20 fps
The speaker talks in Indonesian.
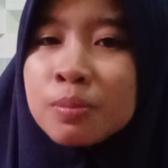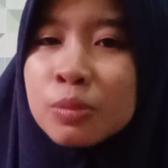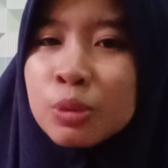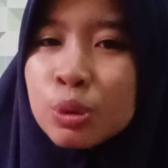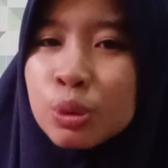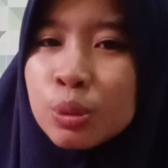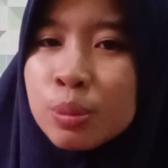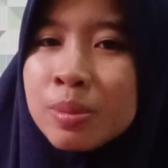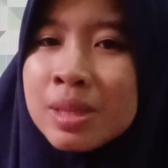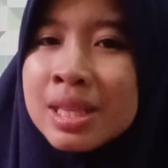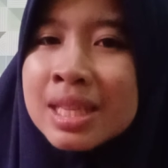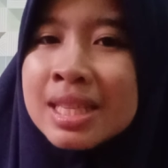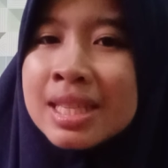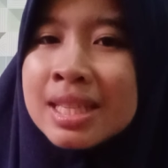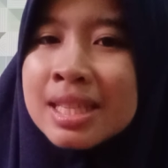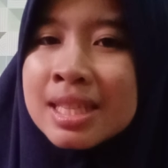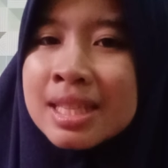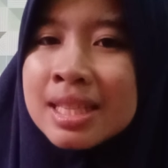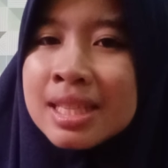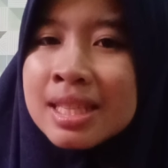
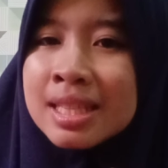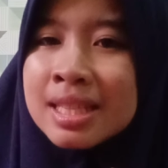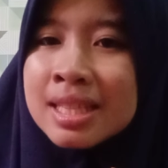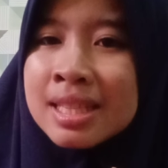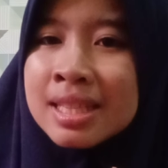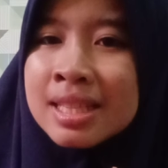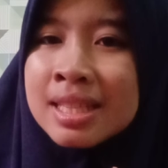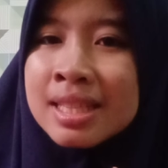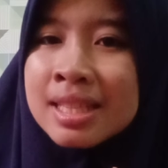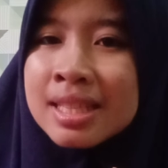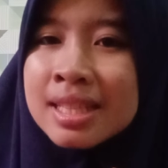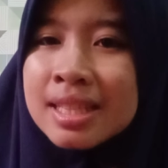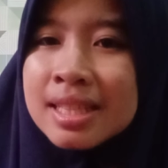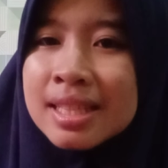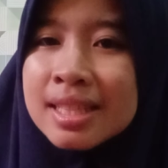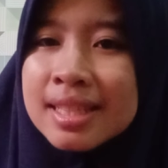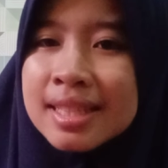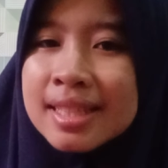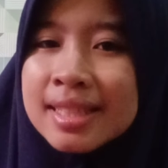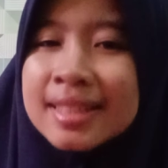
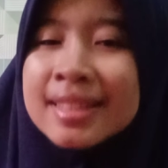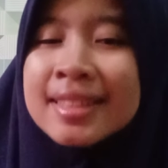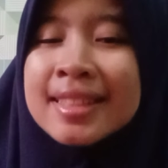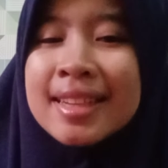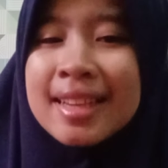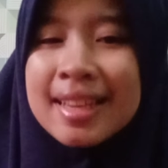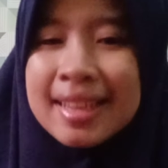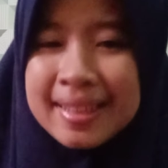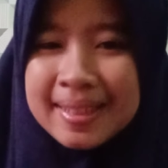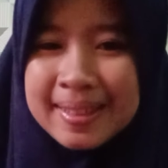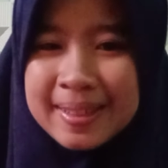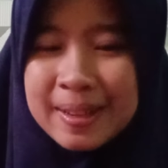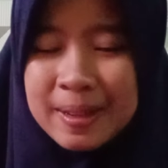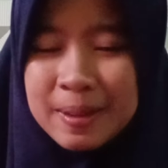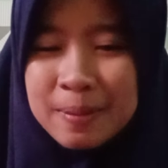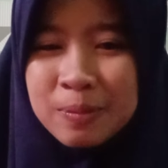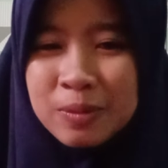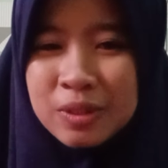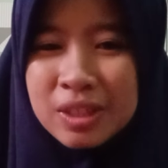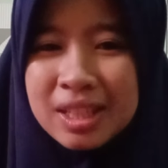mubin
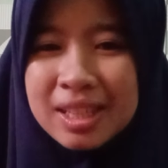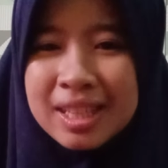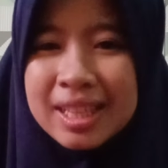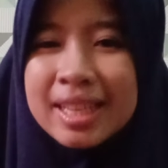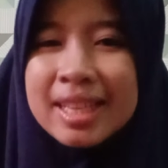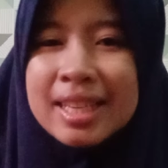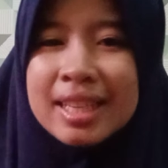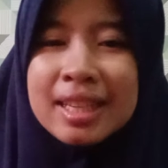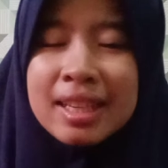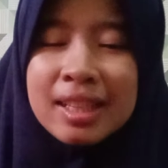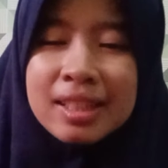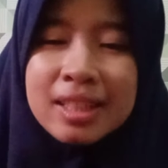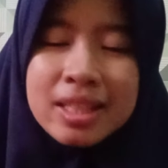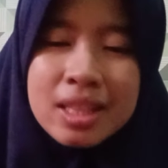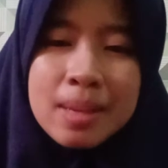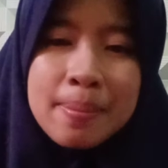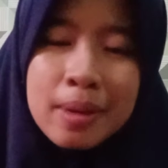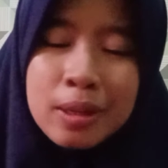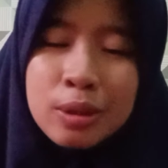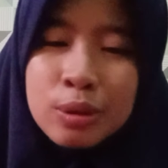Alhamdulillah Kita
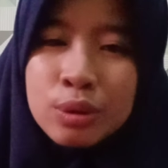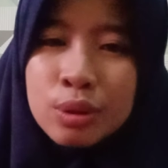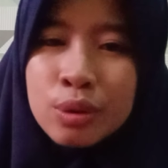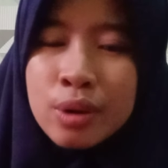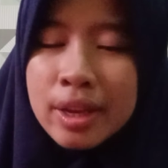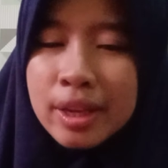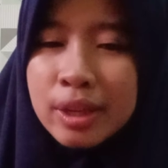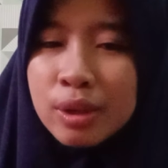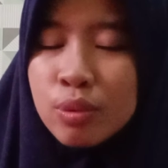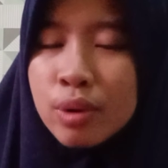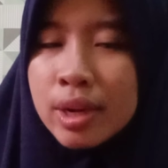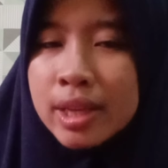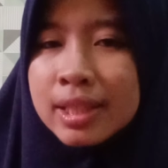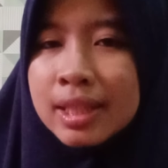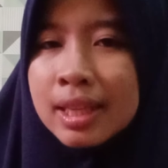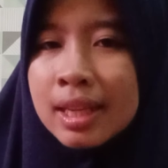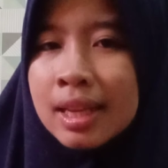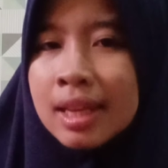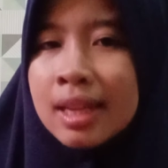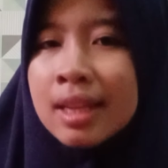simpan dulu ayat 2
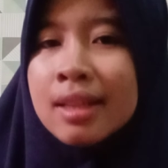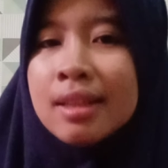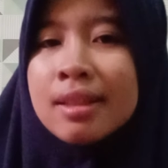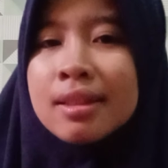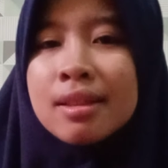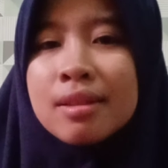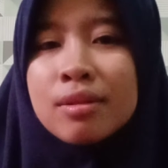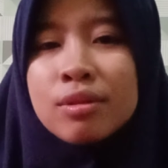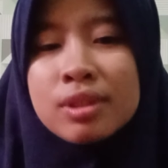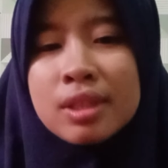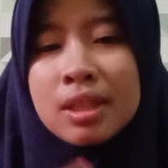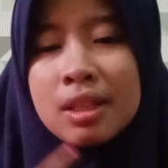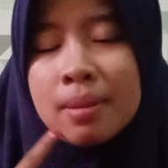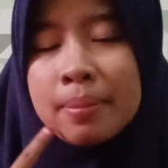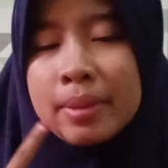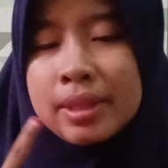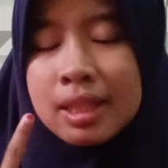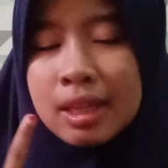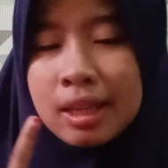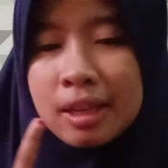nya Ustazah
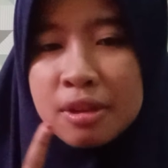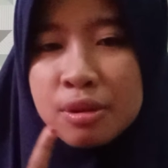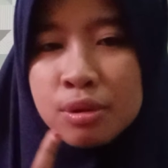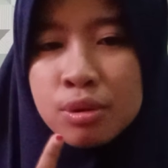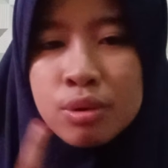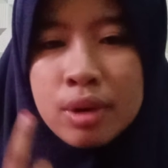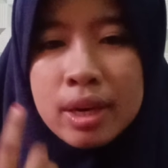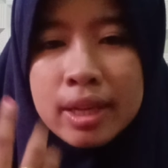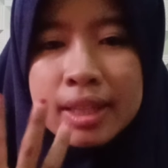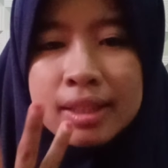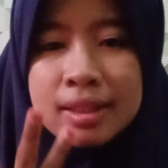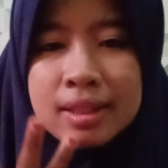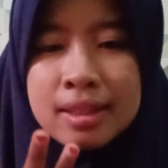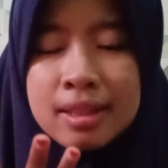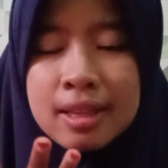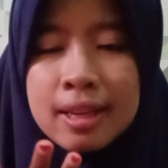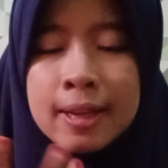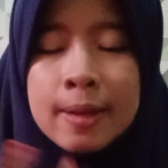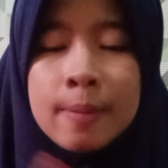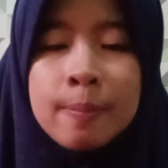bacakan dulu ayat
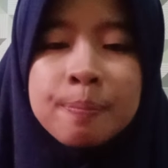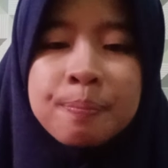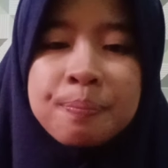3